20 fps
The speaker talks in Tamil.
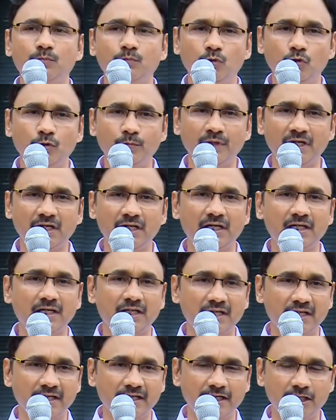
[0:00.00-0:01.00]
பூமியெல்லாம்
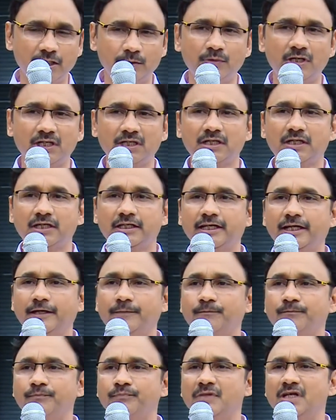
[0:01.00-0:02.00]
நல்லா ஈரமாக இருக்கிற
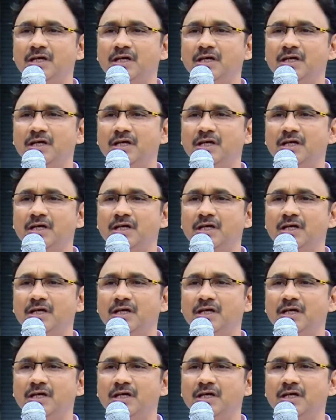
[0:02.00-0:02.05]
டைம்